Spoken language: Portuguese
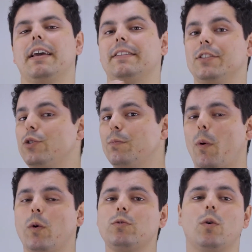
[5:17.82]
Existe um
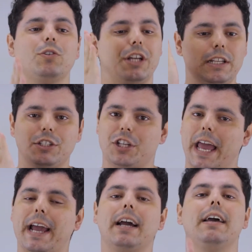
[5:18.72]
ponto onde ele
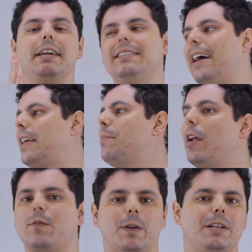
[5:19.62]
enxerga e daqui
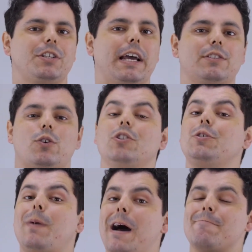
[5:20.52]
para frente é só
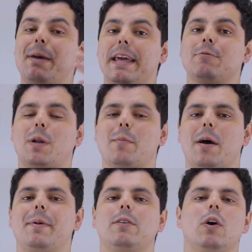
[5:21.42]
de barbeiro para
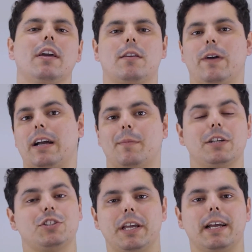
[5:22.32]
barbeiro que vai acabar
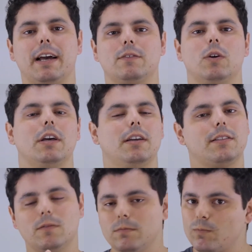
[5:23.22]
enxergando.
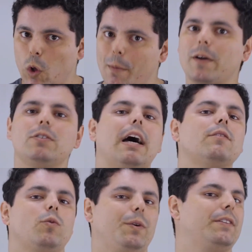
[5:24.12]
Então toma
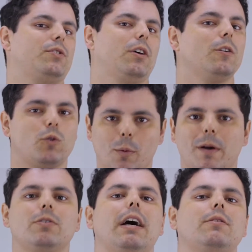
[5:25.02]
cuidado com isso.
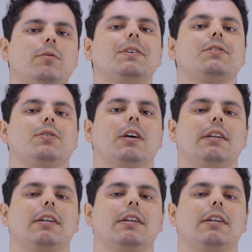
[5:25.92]
Toma cuidado com isso